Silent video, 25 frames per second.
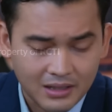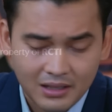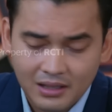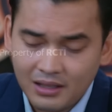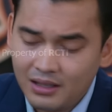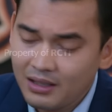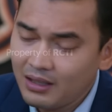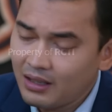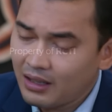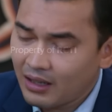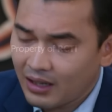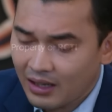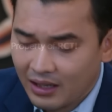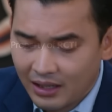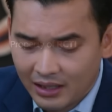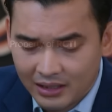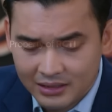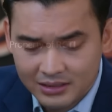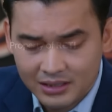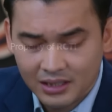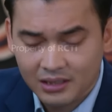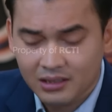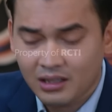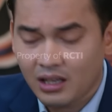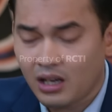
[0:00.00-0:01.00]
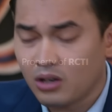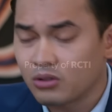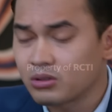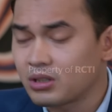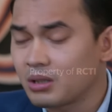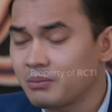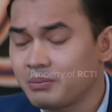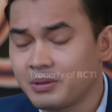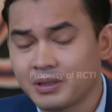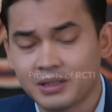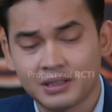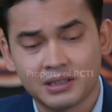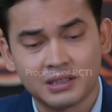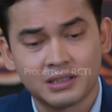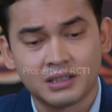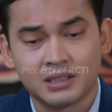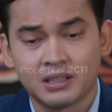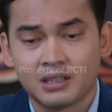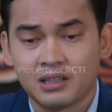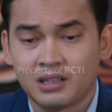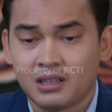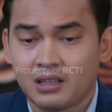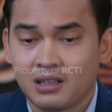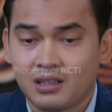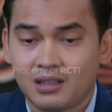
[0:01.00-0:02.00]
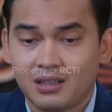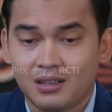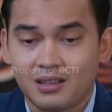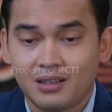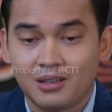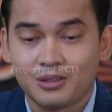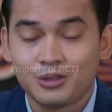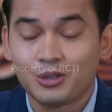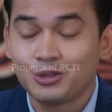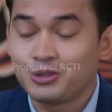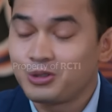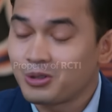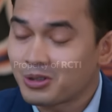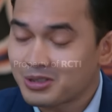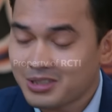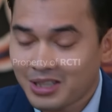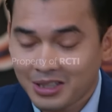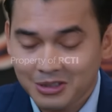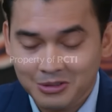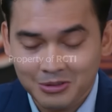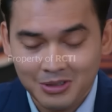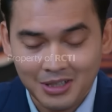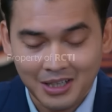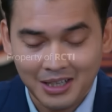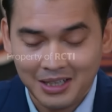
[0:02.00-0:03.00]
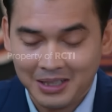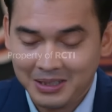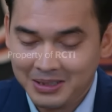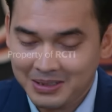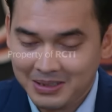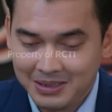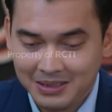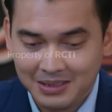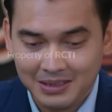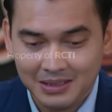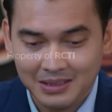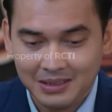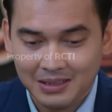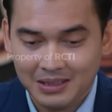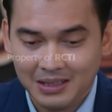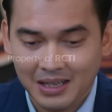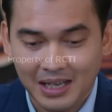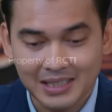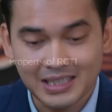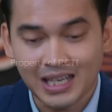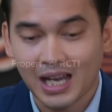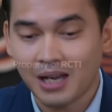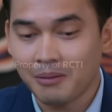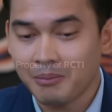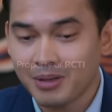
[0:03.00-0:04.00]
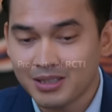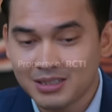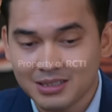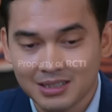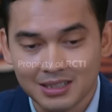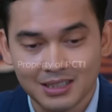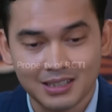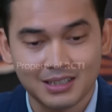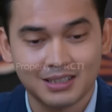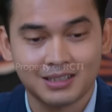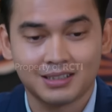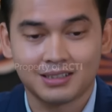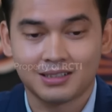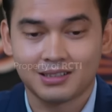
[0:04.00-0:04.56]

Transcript: Iya, saya tahu. Tapi jujur saya juga gak nyaman sih.